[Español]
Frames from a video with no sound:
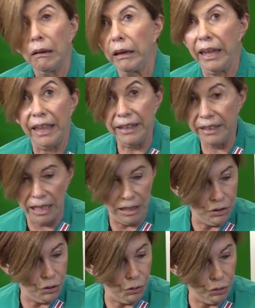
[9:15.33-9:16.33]
Queda
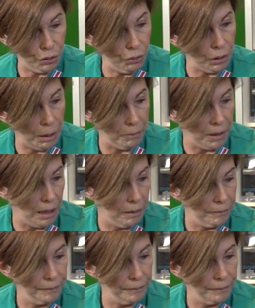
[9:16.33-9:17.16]
delicioso también.